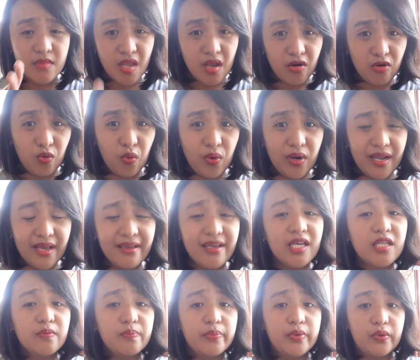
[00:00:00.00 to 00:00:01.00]
gulay
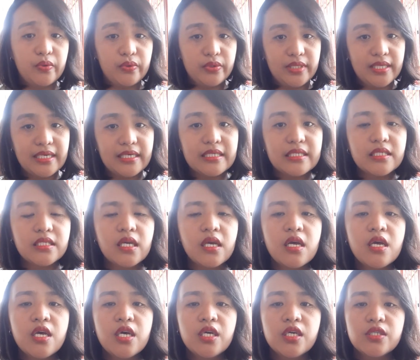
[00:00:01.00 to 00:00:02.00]
at prutas.
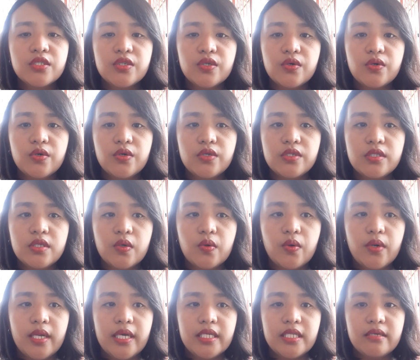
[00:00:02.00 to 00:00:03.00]
So sa
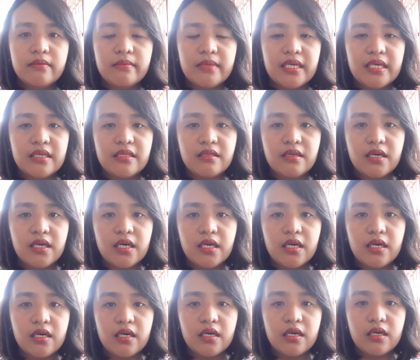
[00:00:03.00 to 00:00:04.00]
gulay naman,
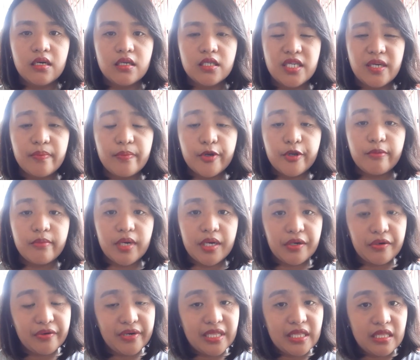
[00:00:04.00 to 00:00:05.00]
uh, syempre
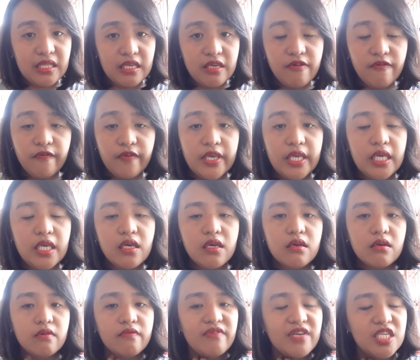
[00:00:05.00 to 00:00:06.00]
mga green leafy
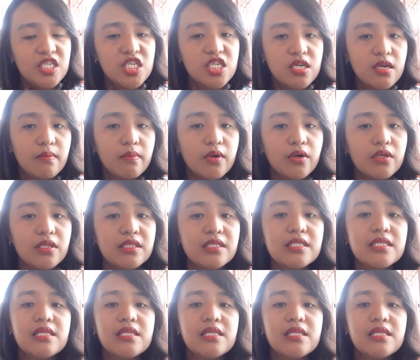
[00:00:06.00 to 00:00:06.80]
vegetables